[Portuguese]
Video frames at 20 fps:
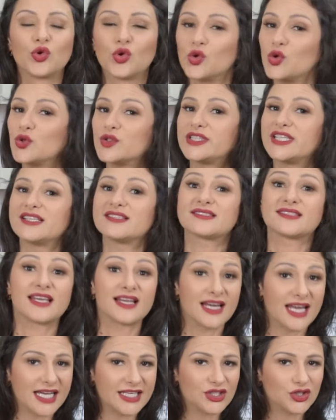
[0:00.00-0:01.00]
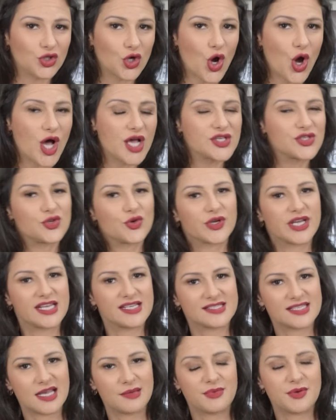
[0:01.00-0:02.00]
glúten, sem lactose ou
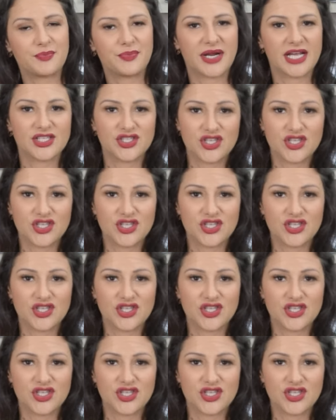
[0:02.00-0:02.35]
quem sabe para